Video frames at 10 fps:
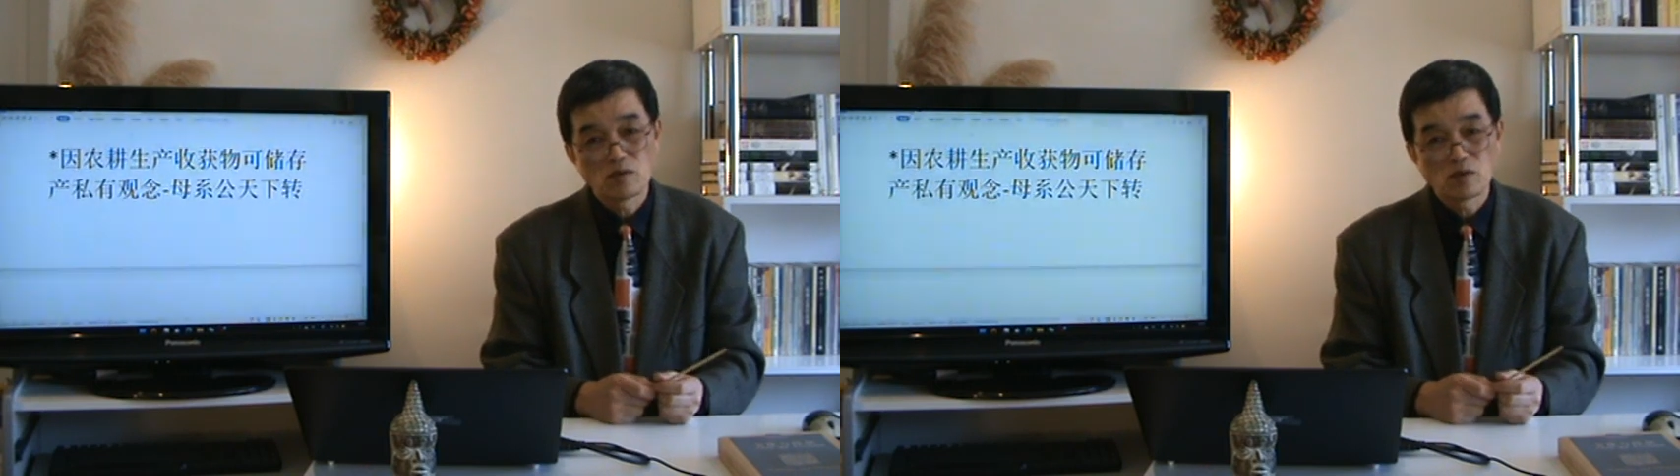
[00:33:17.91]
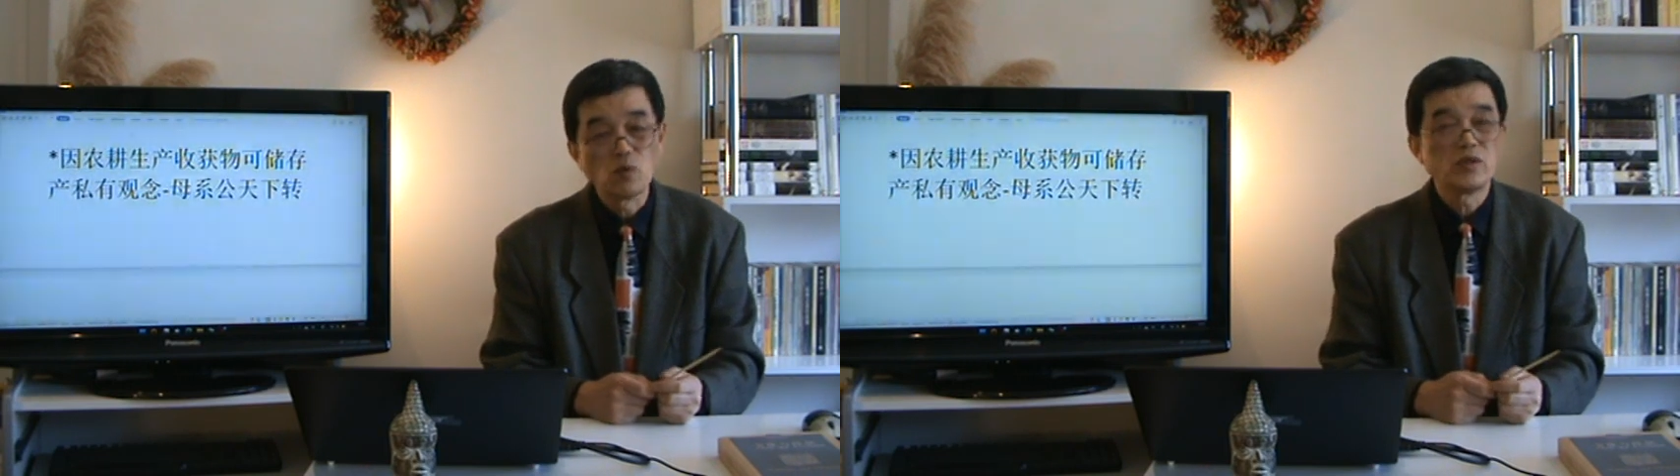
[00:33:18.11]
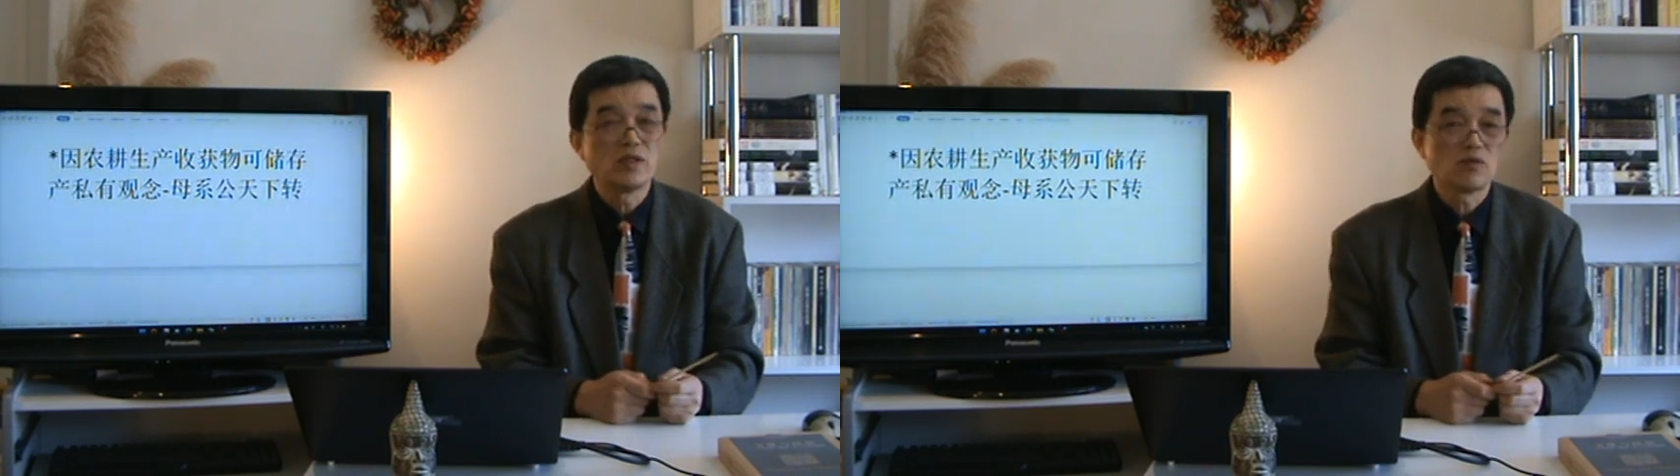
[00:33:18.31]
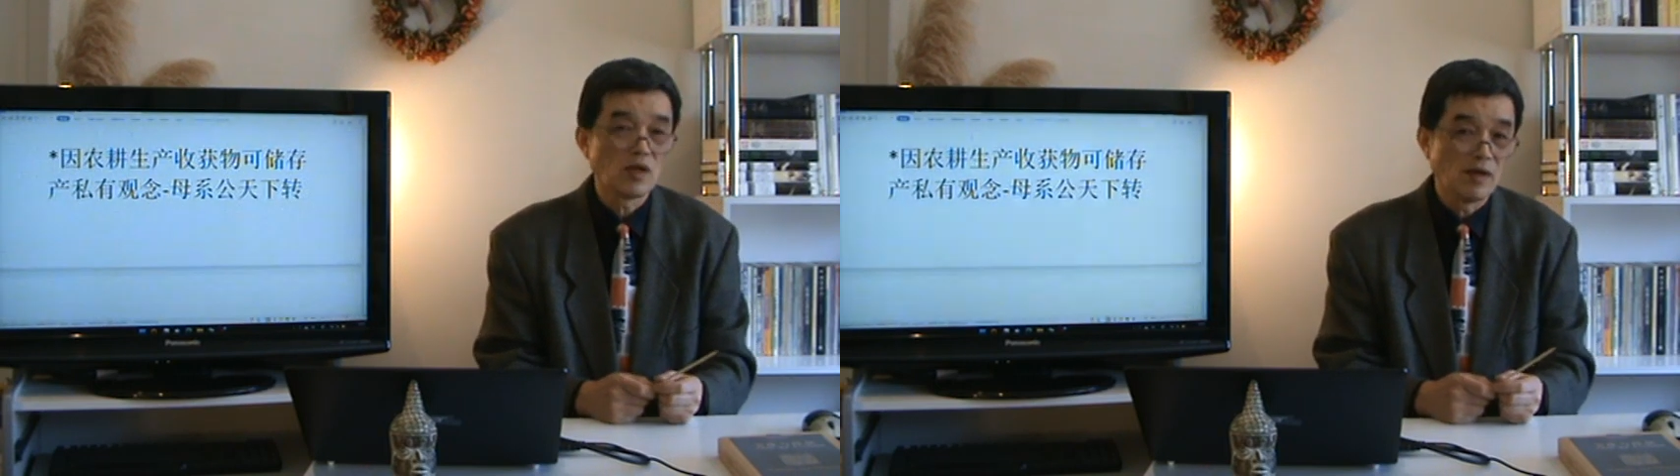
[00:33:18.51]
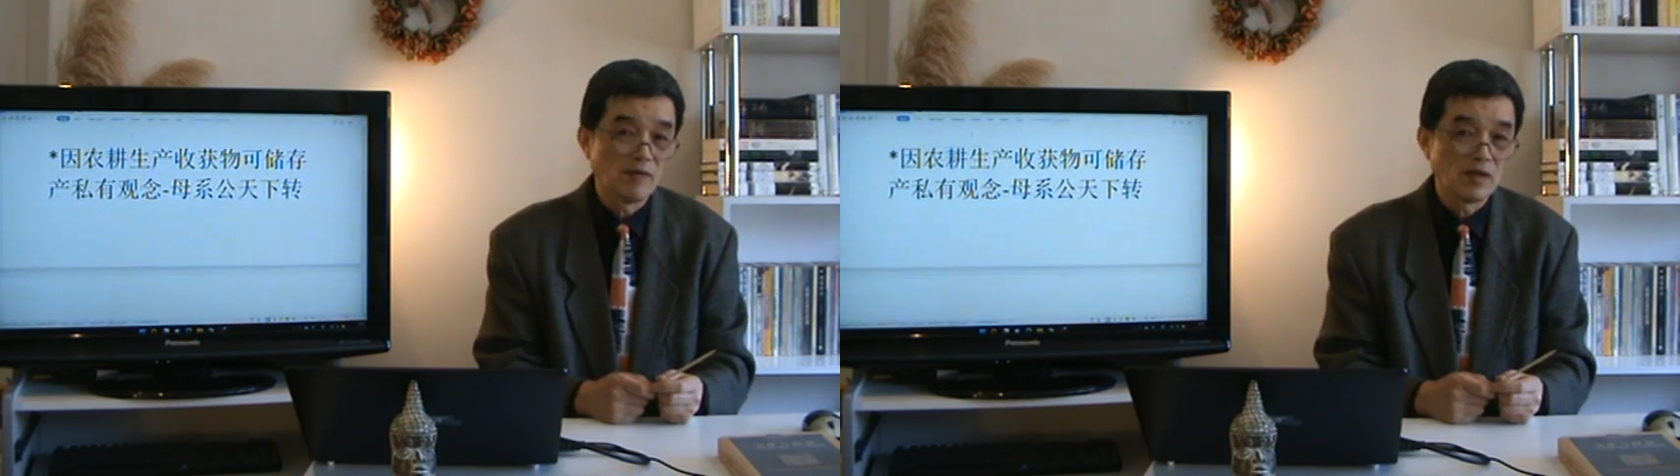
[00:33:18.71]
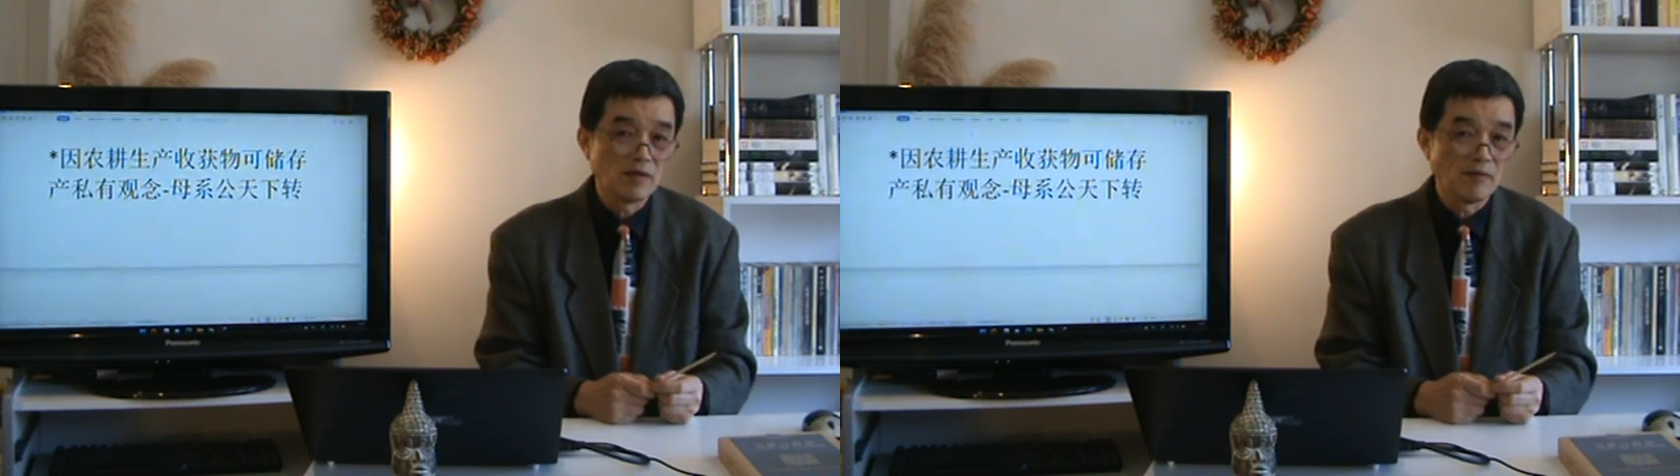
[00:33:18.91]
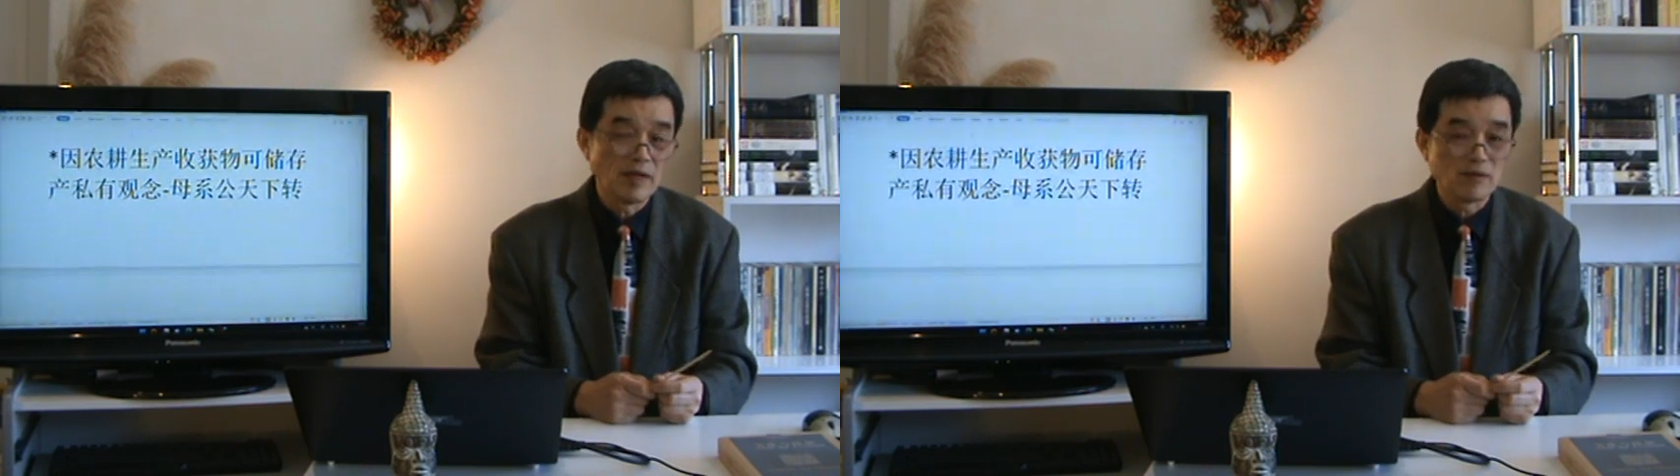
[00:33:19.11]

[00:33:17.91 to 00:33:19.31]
贡献出来嘛，对吧？